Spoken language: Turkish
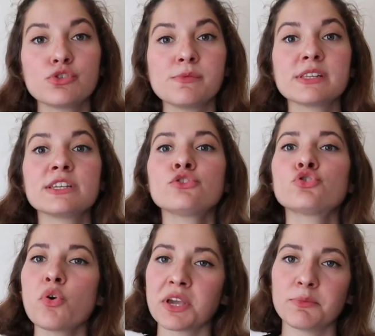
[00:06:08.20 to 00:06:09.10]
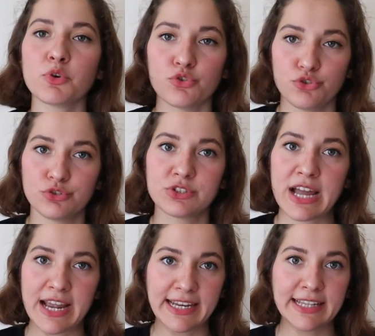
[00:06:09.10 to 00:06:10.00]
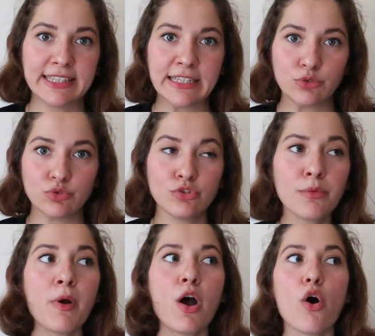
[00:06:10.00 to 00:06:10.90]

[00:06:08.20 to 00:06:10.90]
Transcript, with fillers: Burcu Biricik'in çok iyi bir oyunculuk sergilediğini duydum.